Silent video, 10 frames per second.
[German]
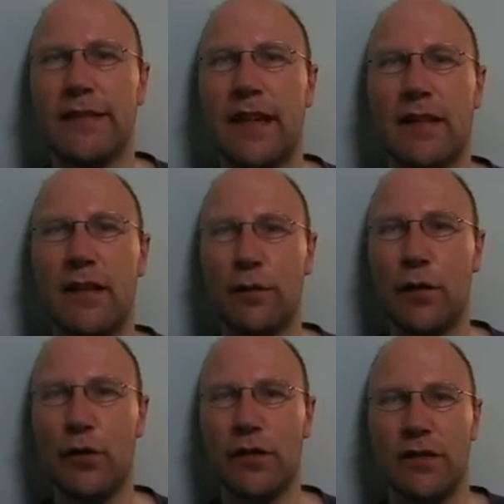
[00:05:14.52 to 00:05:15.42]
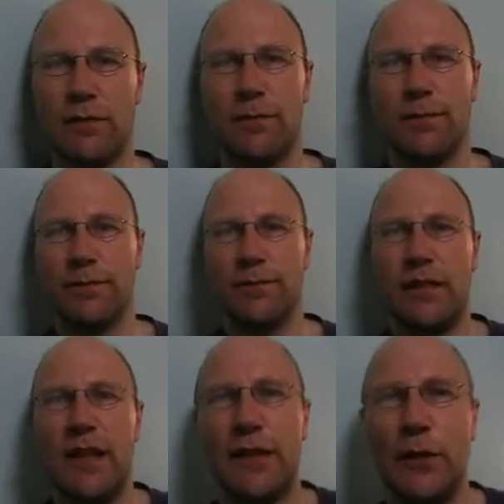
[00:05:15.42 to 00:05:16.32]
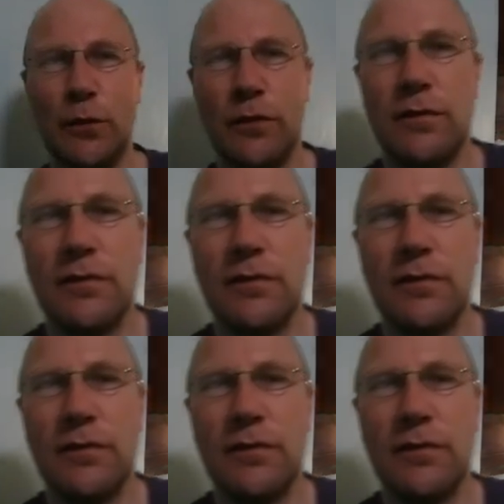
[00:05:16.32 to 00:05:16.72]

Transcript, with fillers: That's it, folks. Thank you.